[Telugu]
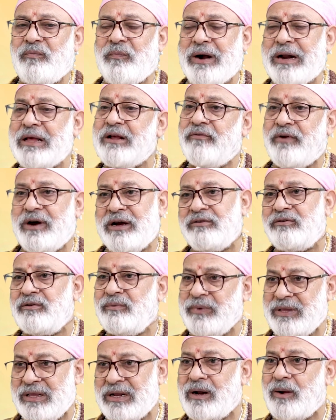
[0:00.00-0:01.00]
మనకి వాస్తు
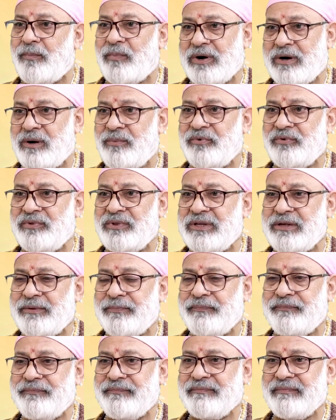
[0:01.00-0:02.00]
మీద నమ్మకం ఉంది
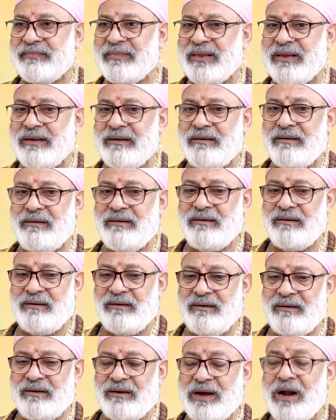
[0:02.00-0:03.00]

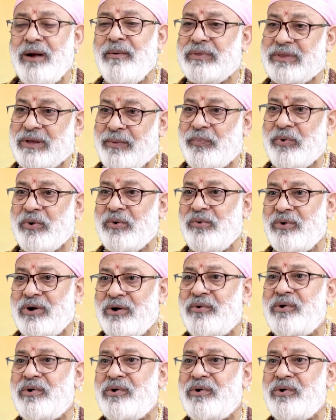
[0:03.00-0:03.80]
కానీ తప్పకుండా